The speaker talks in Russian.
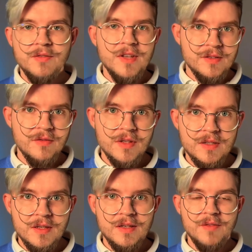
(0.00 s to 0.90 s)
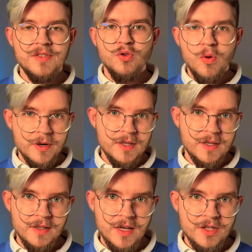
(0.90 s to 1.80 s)
и ответственность за все
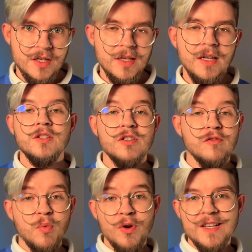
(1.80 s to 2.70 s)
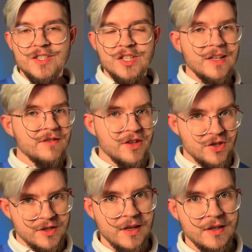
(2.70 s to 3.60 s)
происходящее лежит в поле
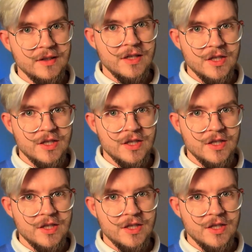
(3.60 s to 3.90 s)
человеческих